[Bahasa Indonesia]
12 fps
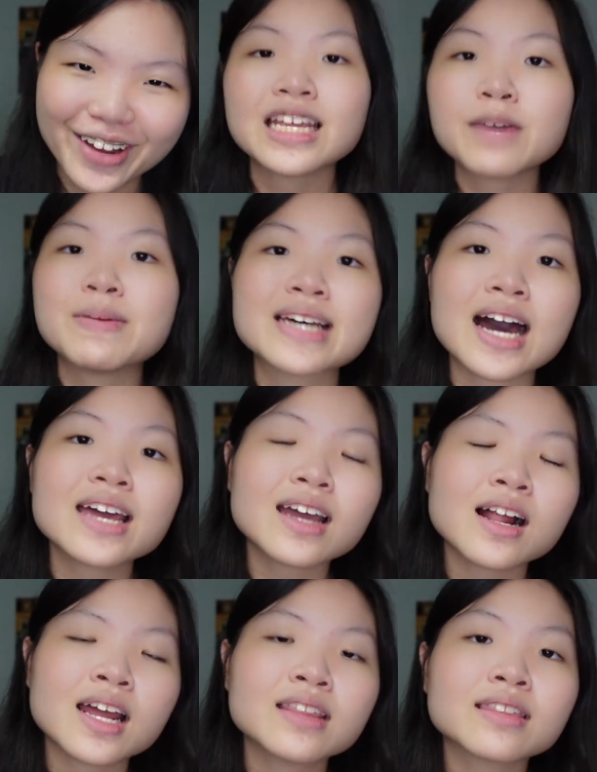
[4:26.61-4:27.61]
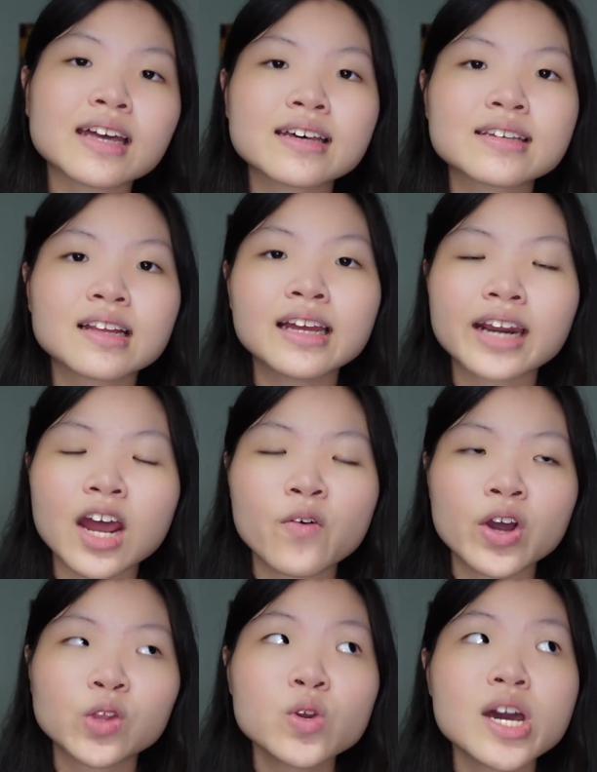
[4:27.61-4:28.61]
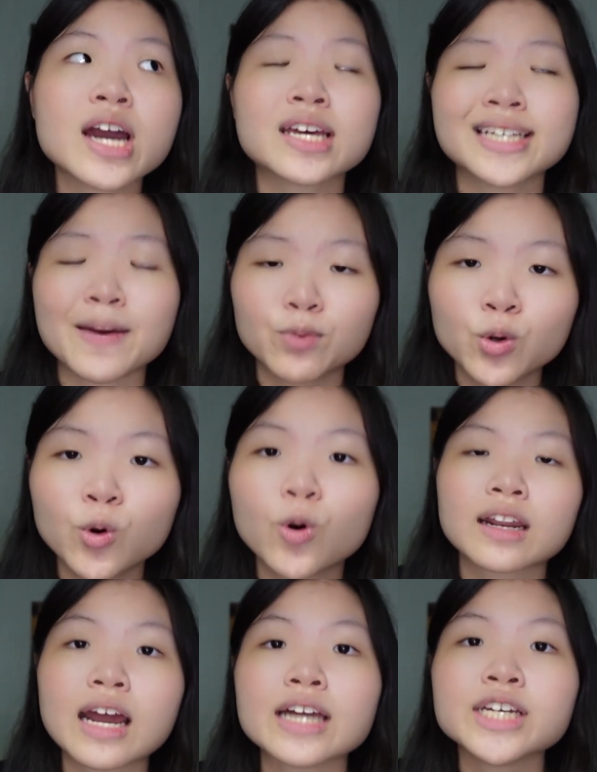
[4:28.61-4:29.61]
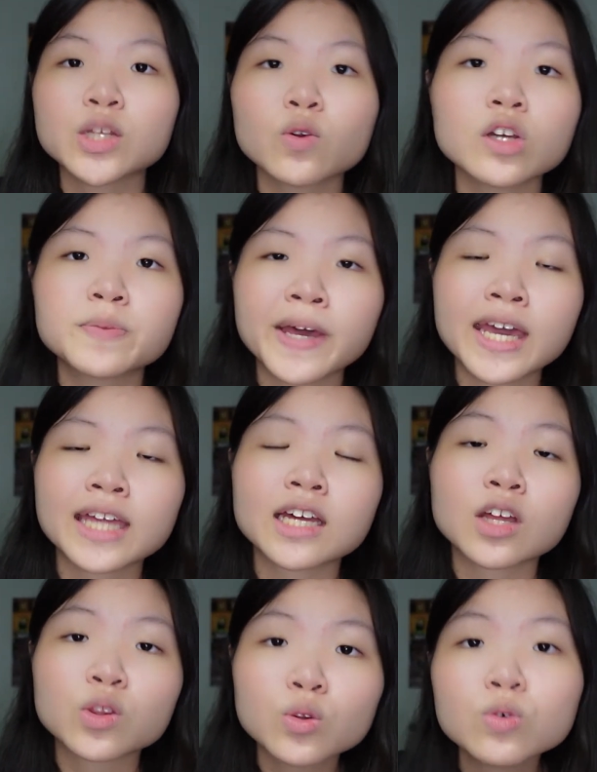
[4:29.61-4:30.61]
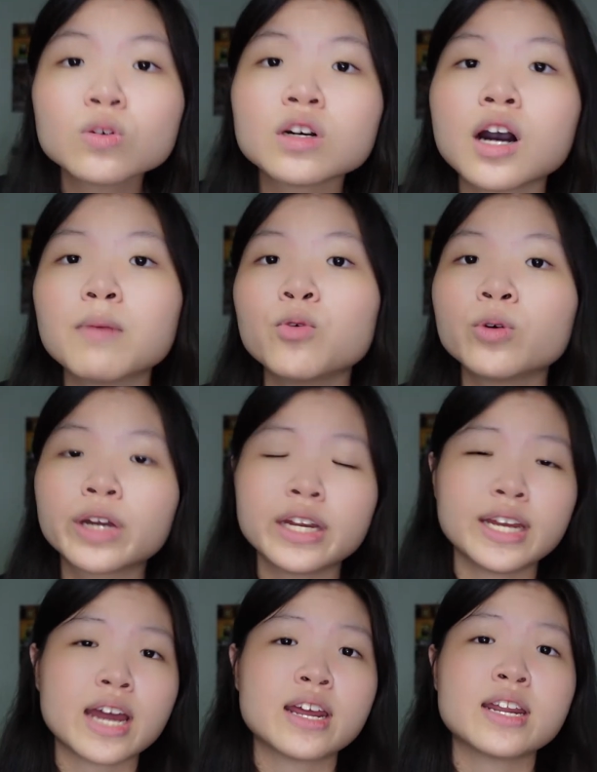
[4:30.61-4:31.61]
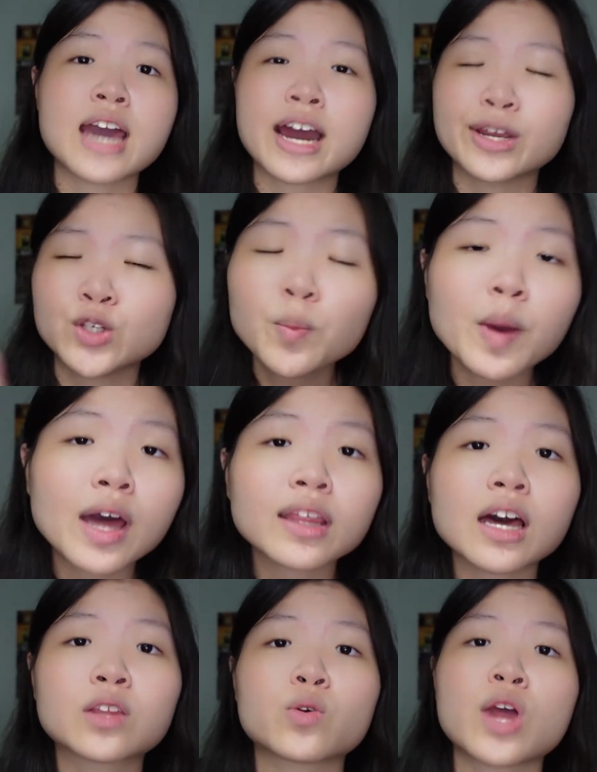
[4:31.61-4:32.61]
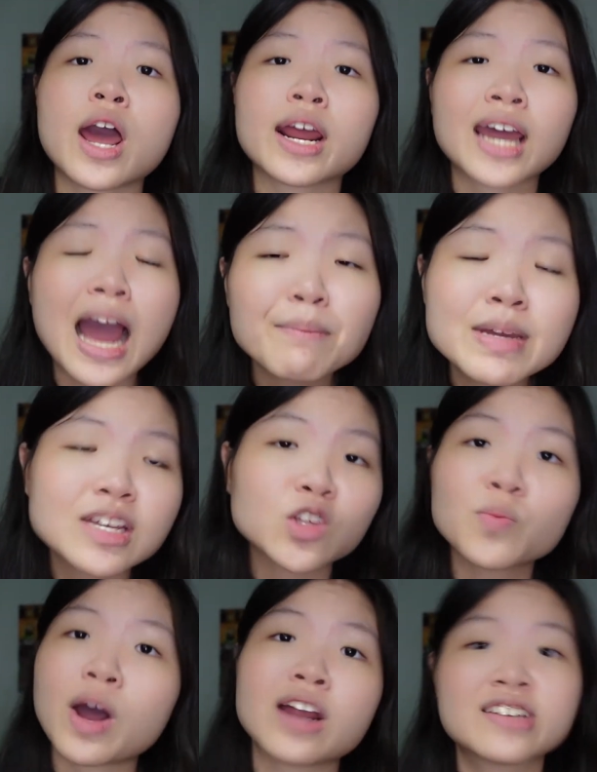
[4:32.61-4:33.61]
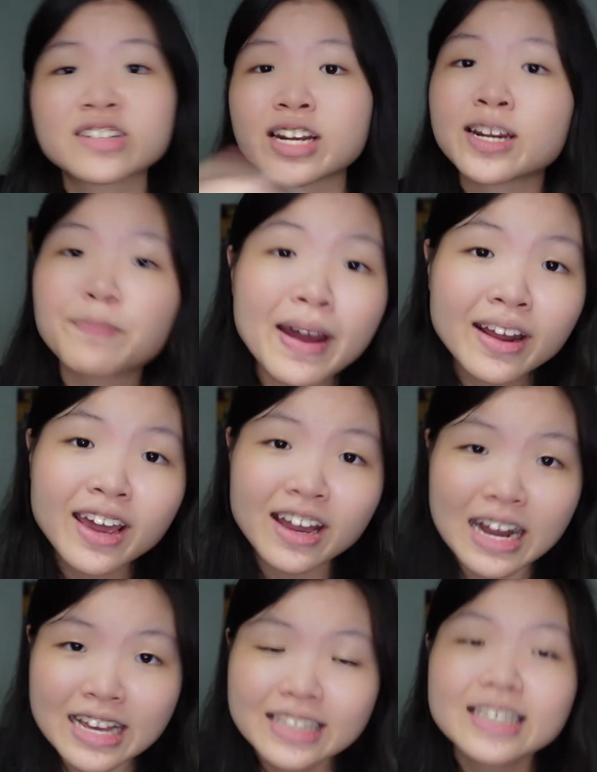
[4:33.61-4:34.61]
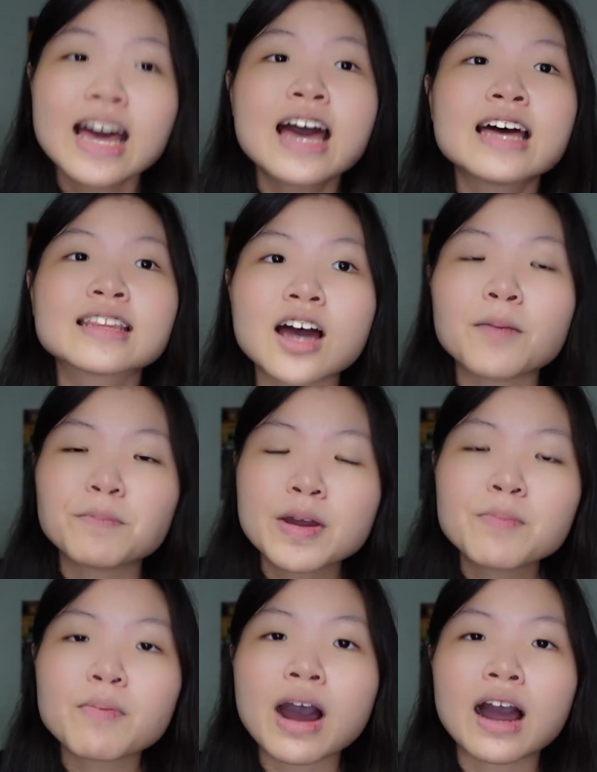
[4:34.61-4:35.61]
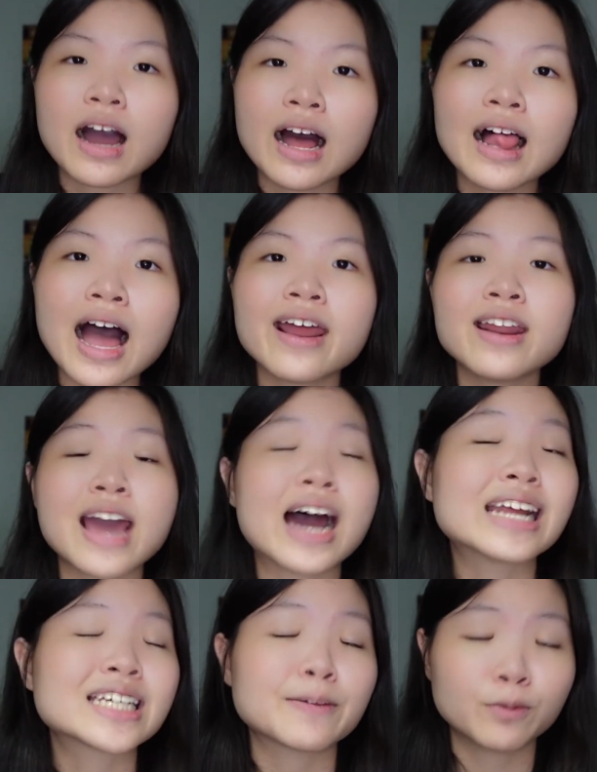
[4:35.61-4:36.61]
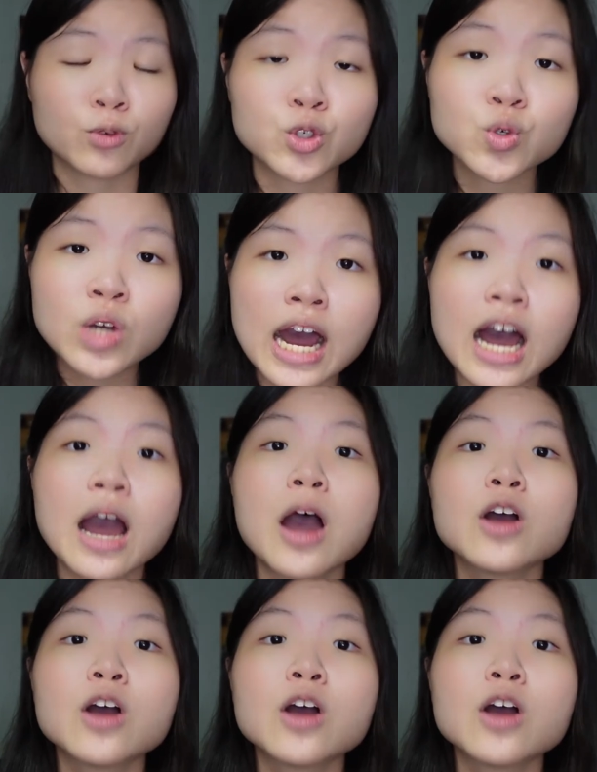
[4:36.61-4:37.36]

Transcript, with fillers: Nih, misalkan kalian tes lirewe itu di hari Sabtu, nah jadwal speaking kita itu nggak mungkin dia ada di hari Jumat, atau di hari Kamis, atau bahkan di Senin depannya ya guys, tapi bakal ada di hari Sabtu juga.